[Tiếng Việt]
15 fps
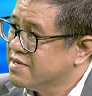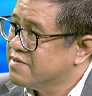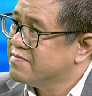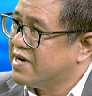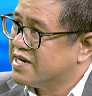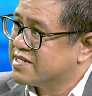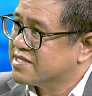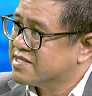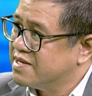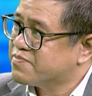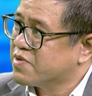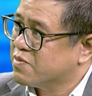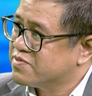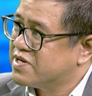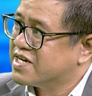và nó tiếp
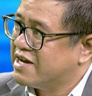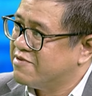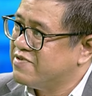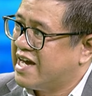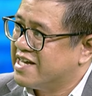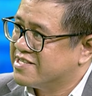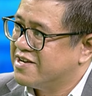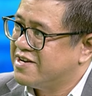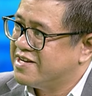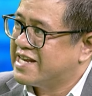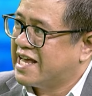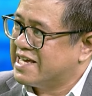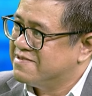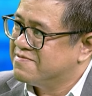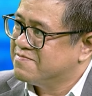tục nó kéo dài cho đến
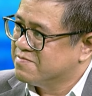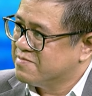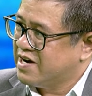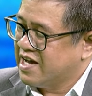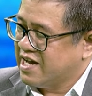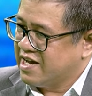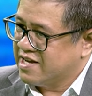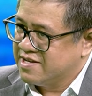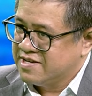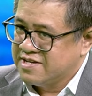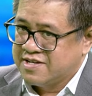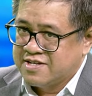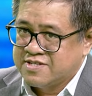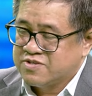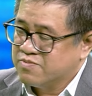nay và
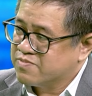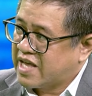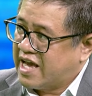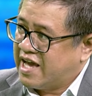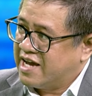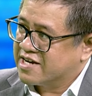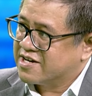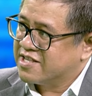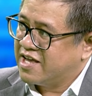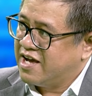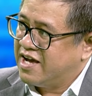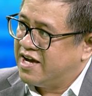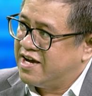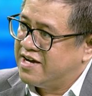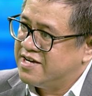chúng ta có
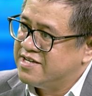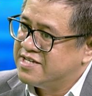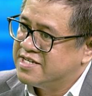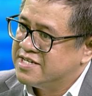thể